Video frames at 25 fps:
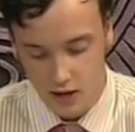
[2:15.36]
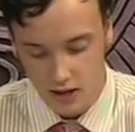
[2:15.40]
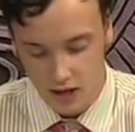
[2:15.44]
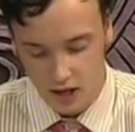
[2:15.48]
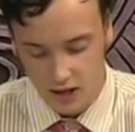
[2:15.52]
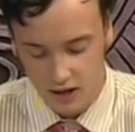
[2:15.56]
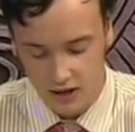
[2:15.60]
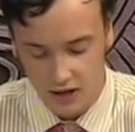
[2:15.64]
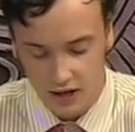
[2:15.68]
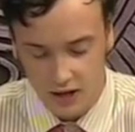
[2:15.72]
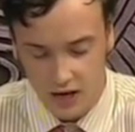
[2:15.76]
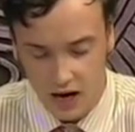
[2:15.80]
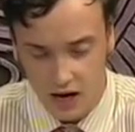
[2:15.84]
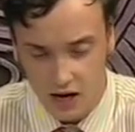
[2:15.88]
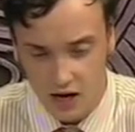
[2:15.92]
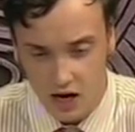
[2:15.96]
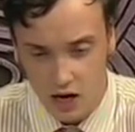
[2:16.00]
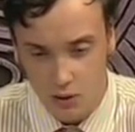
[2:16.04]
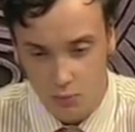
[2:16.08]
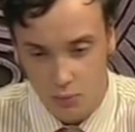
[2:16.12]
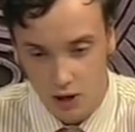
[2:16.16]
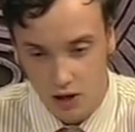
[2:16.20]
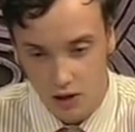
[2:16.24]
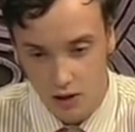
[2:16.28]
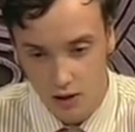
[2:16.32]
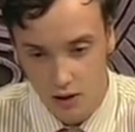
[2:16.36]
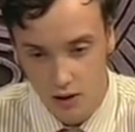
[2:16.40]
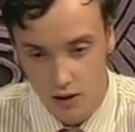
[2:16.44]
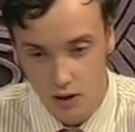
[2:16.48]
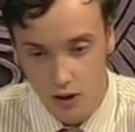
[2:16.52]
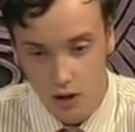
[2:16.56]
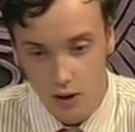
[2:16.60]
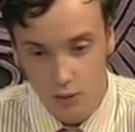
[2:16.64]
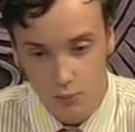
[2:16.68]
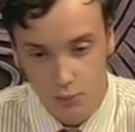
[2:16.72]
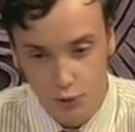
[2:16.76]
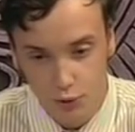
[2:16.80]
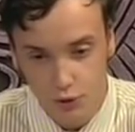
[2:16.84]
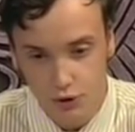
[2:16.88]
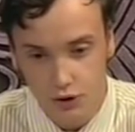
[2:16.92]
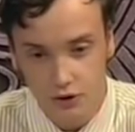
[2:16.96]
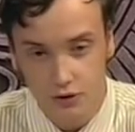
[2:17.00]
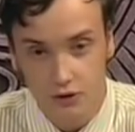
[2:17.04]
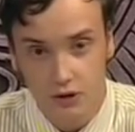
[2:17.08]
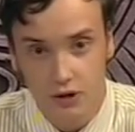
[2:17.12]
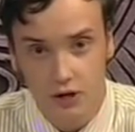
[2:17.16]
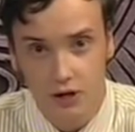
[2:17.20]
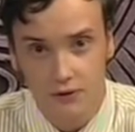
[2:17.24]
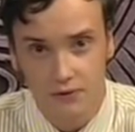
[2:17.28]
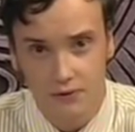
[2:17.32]
когда корабль
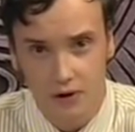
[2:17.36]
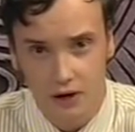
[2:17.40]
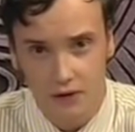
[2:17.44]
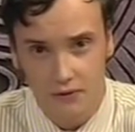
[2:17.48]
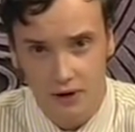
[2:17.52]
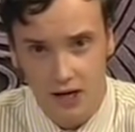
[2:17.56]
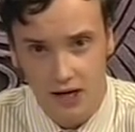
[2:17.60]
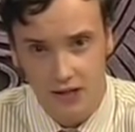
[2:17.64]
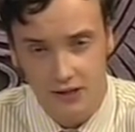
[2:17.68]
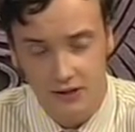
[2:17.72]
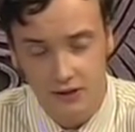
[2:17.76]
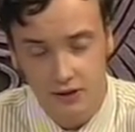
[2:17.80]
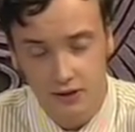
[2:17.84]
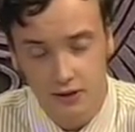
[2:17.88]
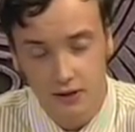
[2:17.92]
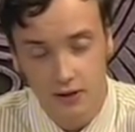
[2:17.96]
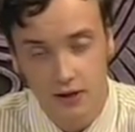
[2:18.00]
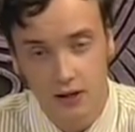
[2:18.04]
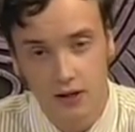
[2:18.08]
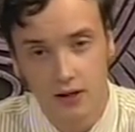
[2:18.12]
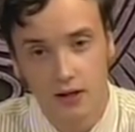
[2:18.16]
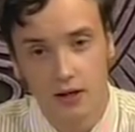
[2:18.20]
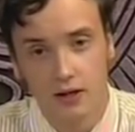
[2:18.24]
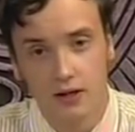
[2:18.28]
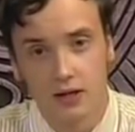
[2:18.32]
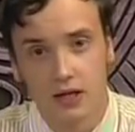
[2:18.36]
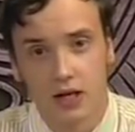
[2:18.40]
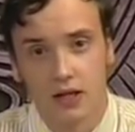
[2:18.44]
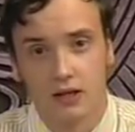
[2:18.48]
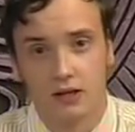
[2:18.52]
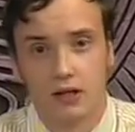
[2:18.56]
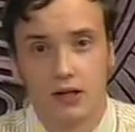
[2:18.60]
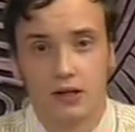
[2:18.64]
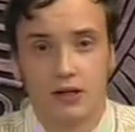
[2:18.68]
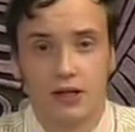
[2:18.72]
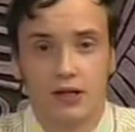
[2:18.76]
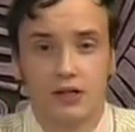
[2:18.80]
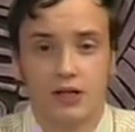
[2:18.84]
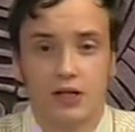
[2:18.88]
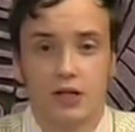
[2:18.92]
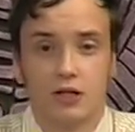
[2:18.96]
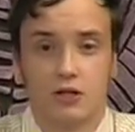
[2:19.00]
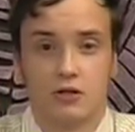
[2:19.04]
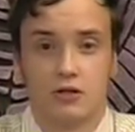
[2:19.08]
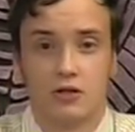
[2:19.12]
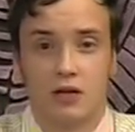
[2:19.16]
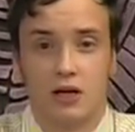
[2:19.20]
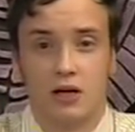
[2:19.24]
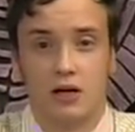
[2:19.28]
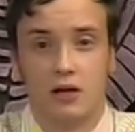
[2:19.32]
будет дрейфовать, когда
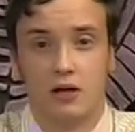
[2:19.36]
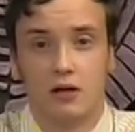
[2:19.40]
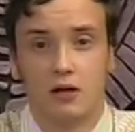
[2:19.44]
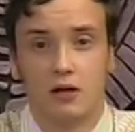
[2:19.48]
надежда